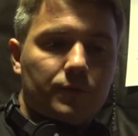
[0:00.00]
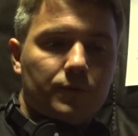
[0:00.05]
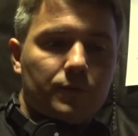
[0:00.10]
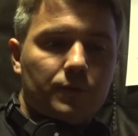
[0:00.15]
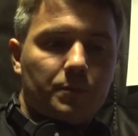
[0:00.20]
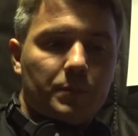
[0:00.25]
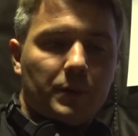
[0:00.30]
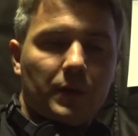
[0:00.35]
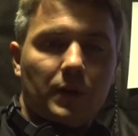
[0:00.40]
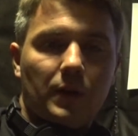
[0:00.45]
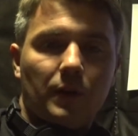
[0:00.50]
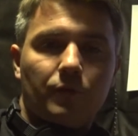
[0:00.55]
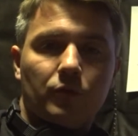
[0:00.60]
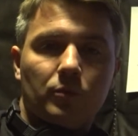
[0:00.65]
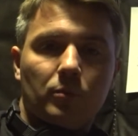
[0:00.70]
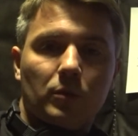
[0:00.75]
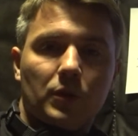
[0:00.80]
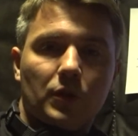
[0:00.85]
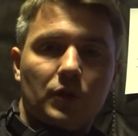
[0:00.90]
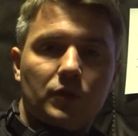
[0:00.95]
в программе
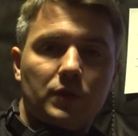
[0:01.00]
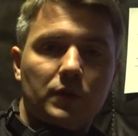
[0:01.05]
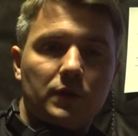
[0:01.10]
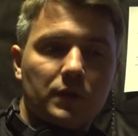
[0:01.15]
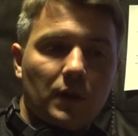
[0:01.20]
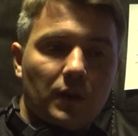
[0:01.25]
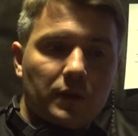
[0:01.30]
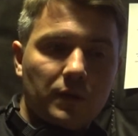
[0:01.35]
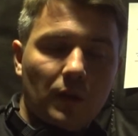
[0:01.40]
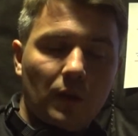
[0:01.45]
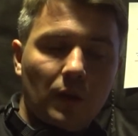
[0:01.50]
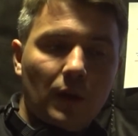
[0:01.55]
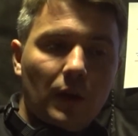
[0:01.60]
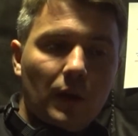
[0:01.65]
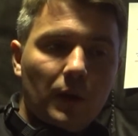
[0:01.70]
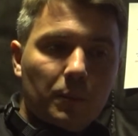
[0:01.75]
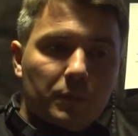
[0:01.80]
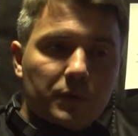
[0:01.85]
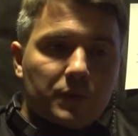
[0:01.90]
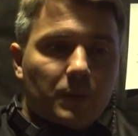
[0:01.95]
«Футбол России» сказал,
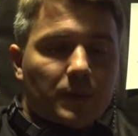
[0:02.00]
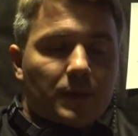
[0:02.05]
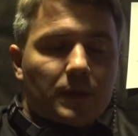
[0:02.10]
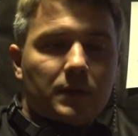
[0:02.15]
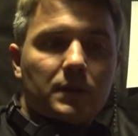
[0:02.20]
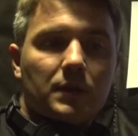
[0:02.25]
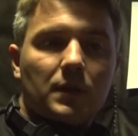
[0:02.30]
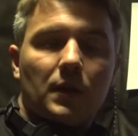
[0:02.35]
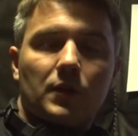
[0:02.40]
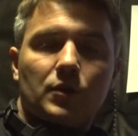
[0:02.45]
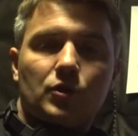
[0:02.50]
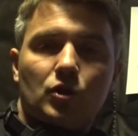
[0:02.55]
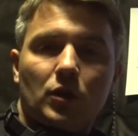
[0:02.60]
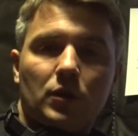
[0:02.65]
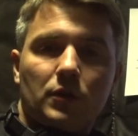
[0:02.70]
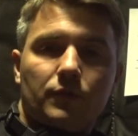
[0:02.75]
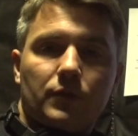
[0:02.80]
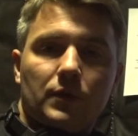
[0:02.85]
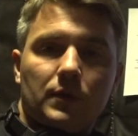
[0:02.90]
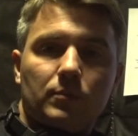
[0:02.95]
посмотрите, как
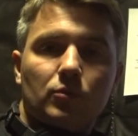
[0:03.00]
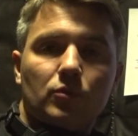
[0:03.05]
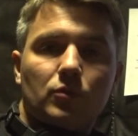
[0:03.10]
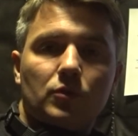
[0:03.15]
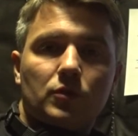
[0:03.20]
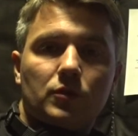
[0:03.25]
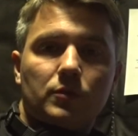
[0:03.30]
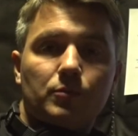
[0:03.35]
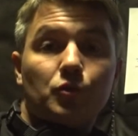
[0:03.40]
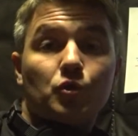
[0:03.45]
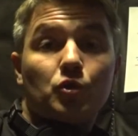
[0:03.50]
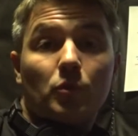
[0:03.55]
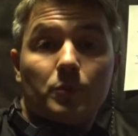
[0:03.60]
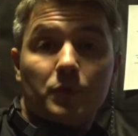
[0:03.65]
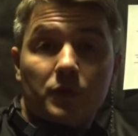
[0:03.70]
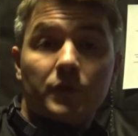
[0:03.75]
Чалов работает с мячом.